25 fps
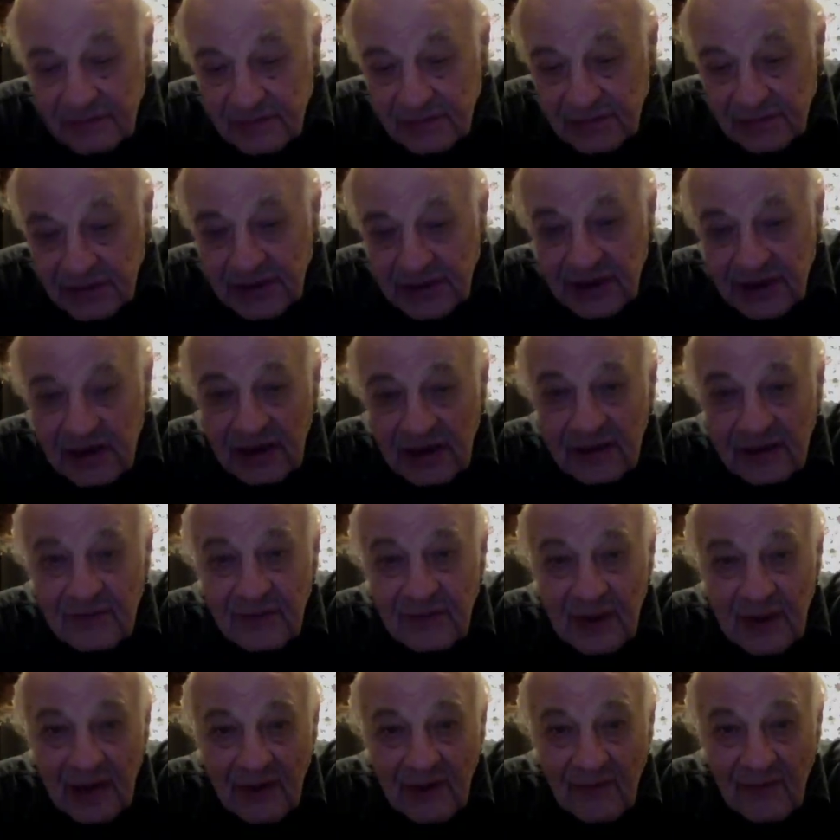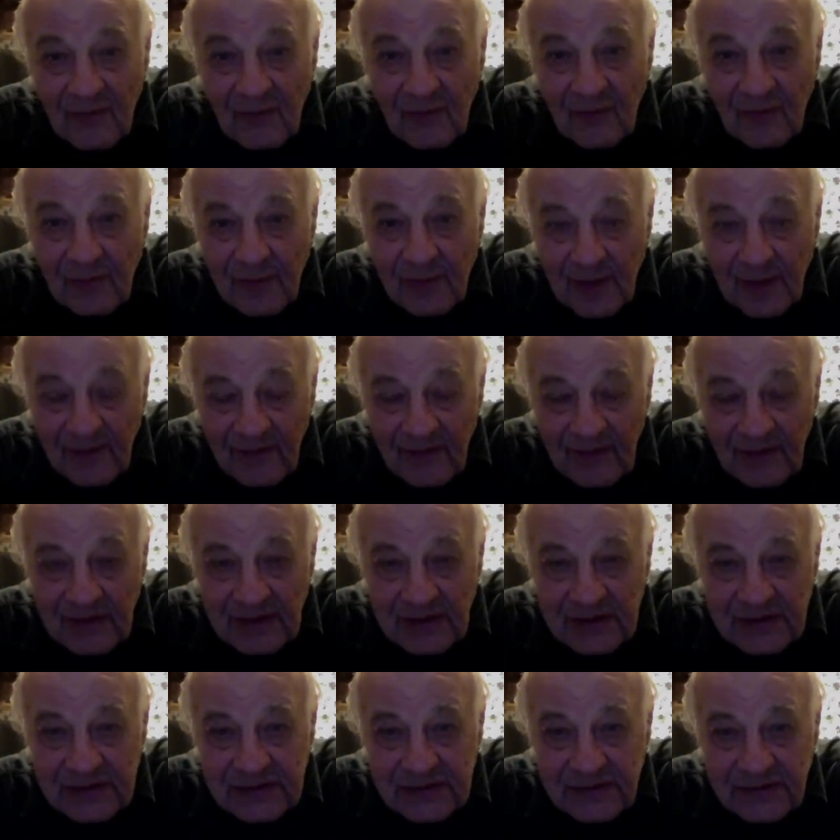член мирового
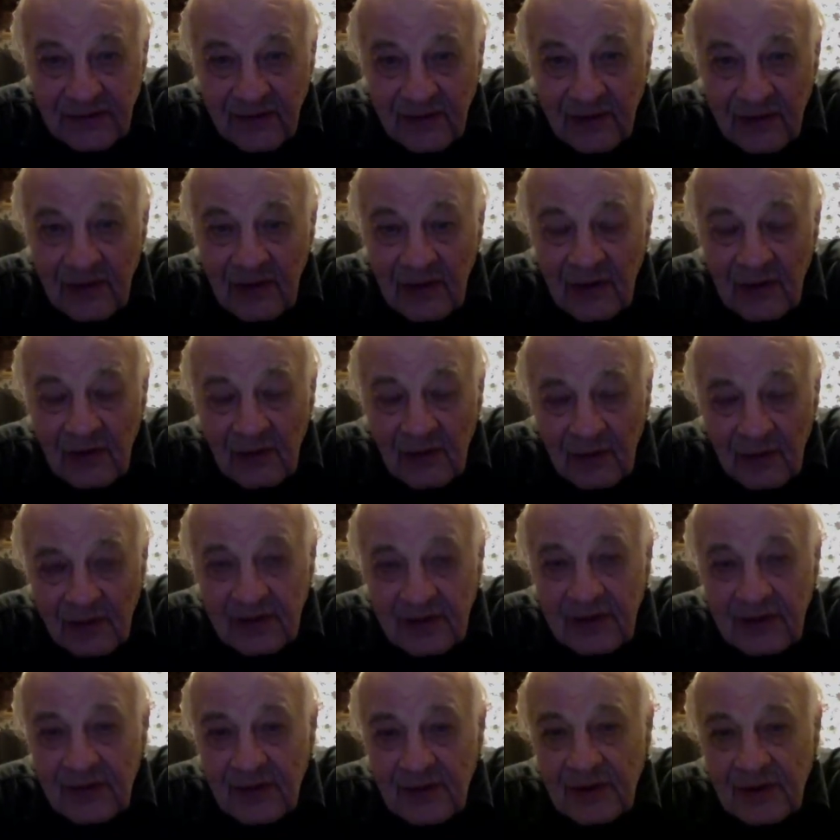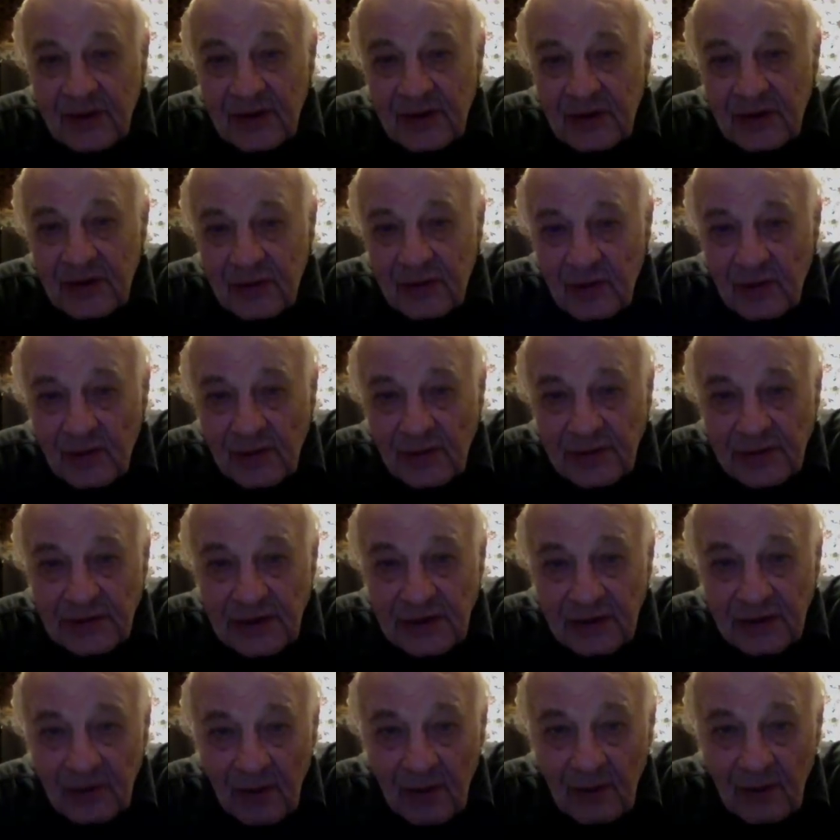правительства – он именно и думал о
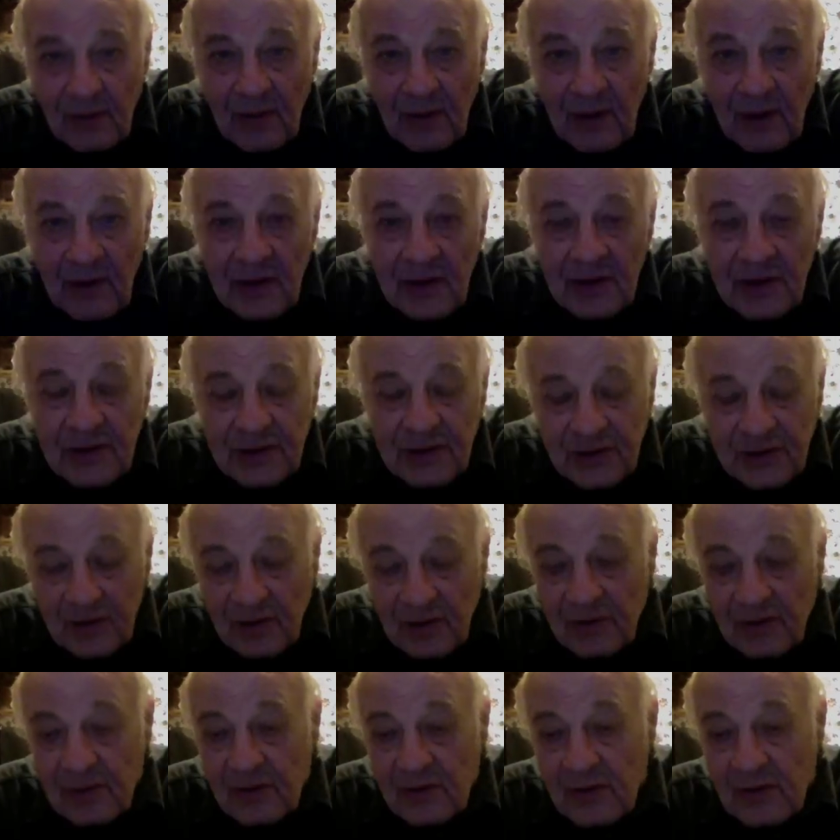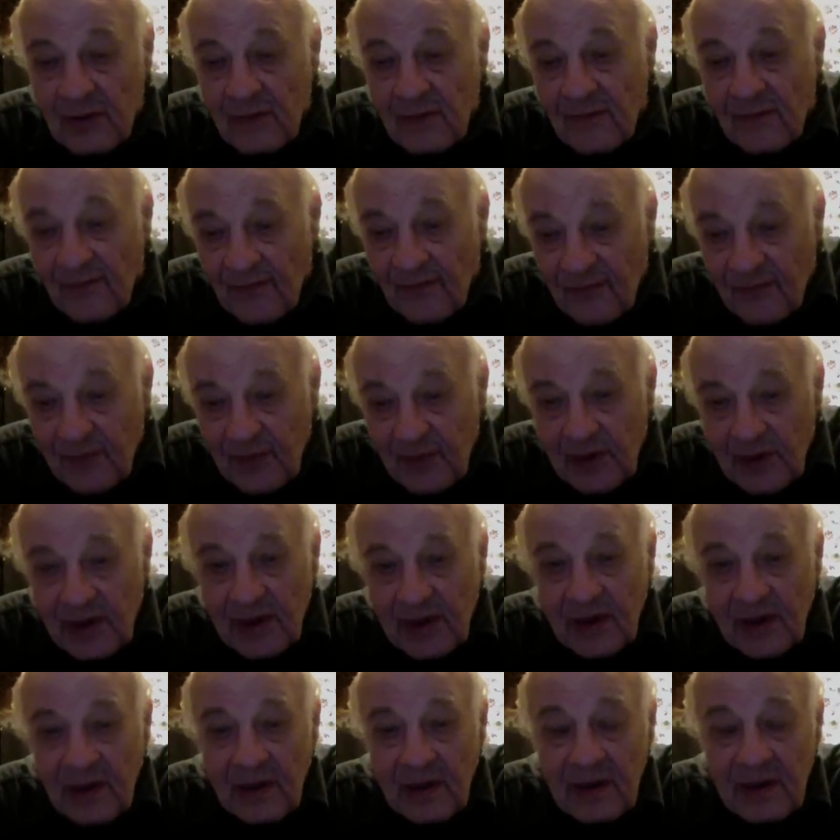том, что в
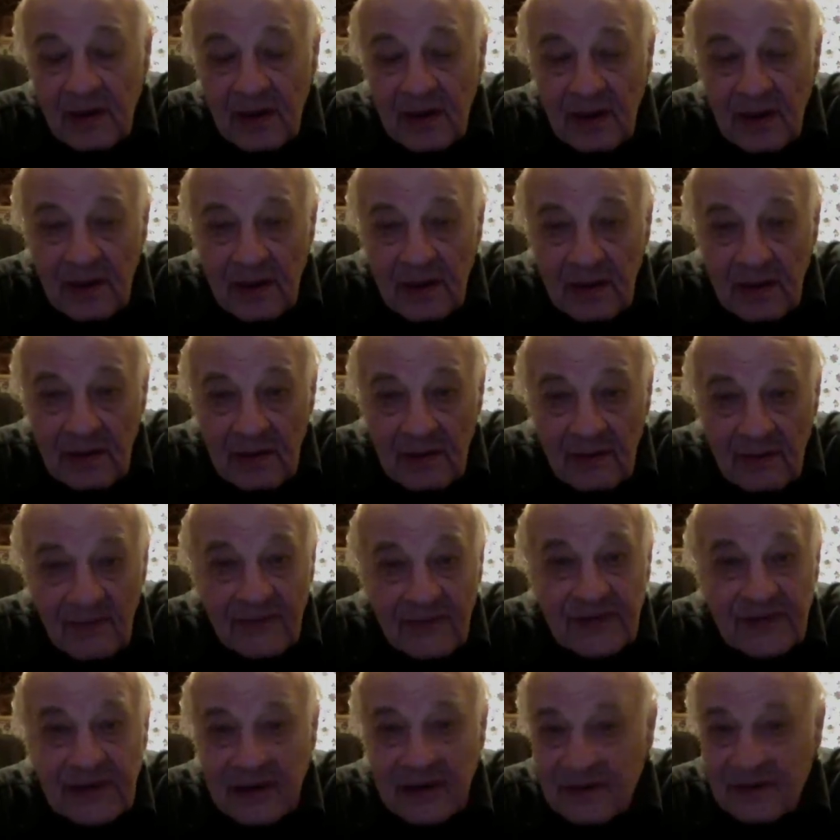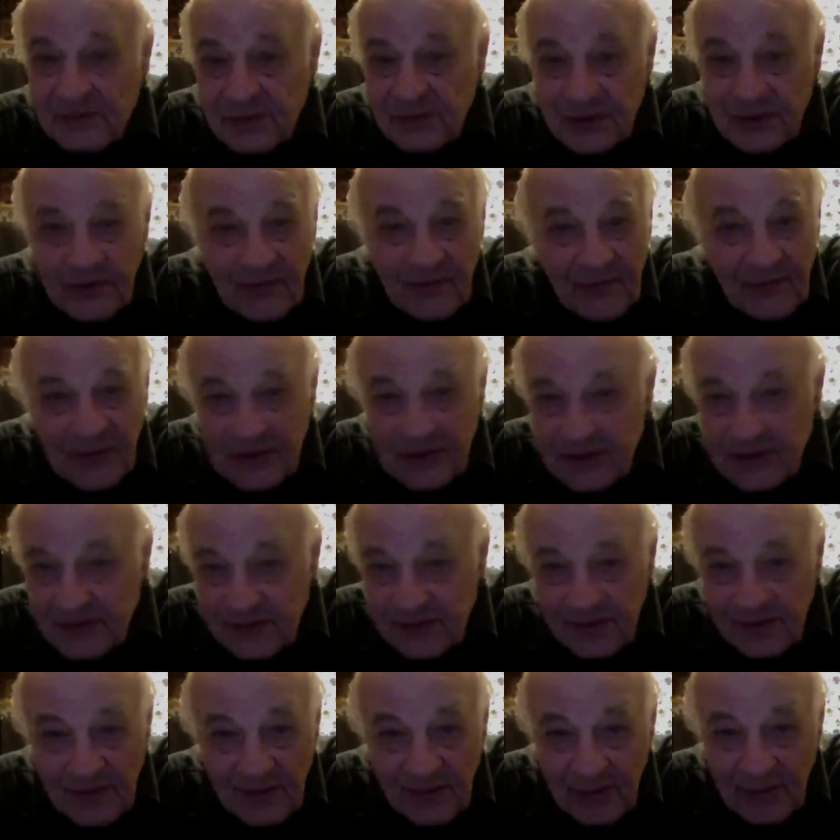мире, во всяком случае,
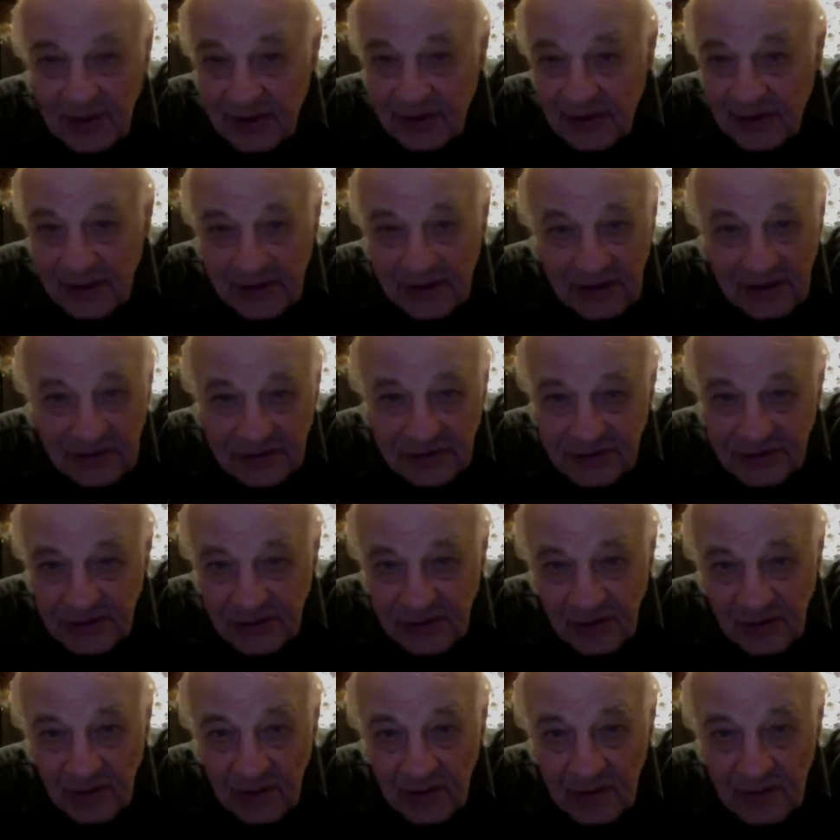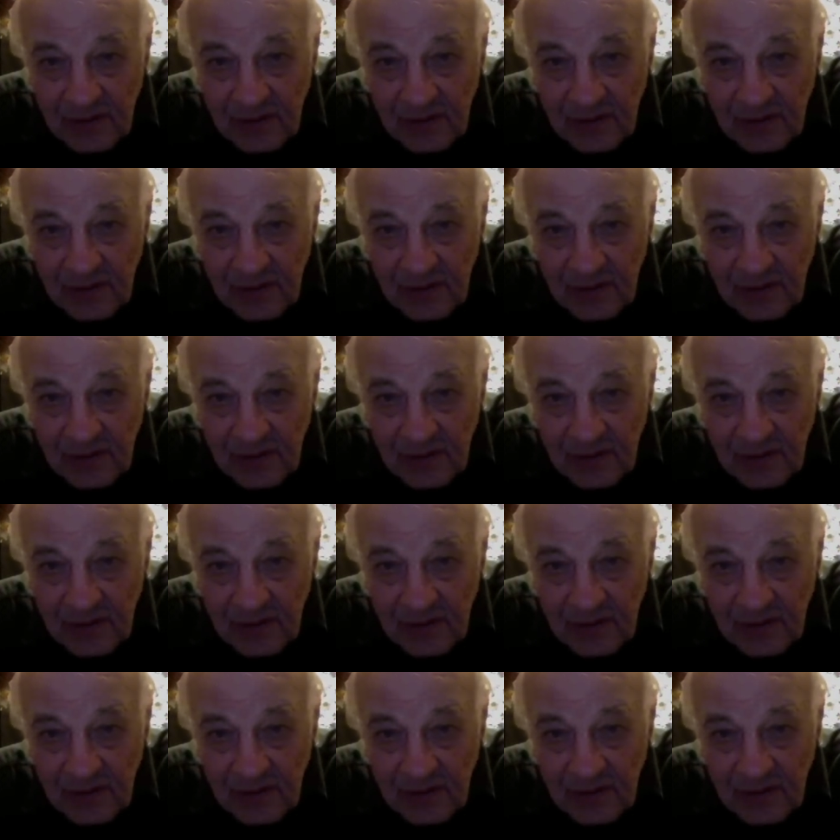фашизма быть не должно.